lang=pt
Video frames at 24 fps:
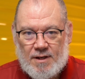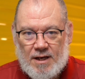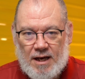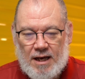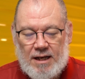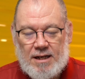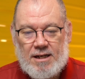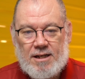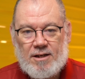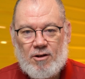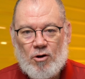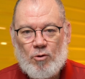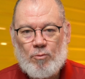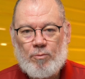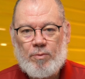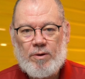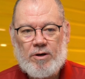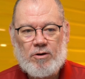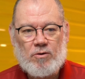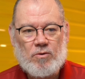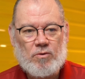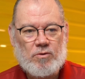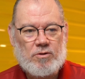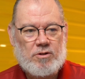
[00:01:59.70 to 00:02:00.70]
Ele não
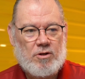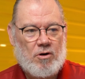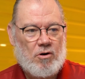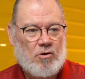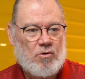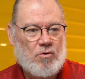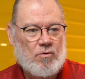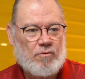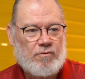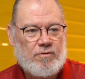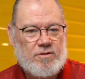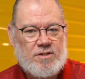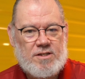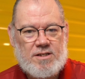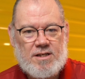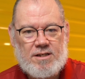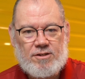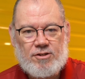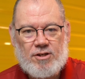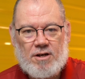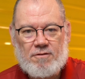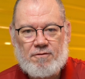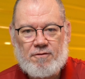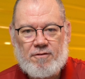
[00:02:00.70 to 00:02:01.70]
pergunta, oh, você
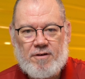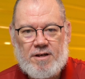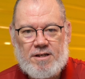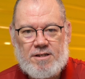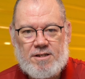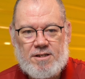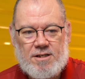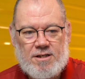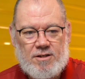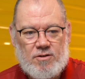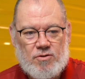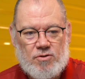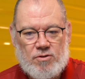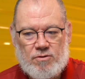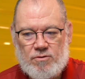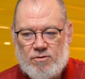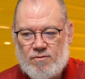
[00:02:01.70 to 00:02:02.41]
já fez isso,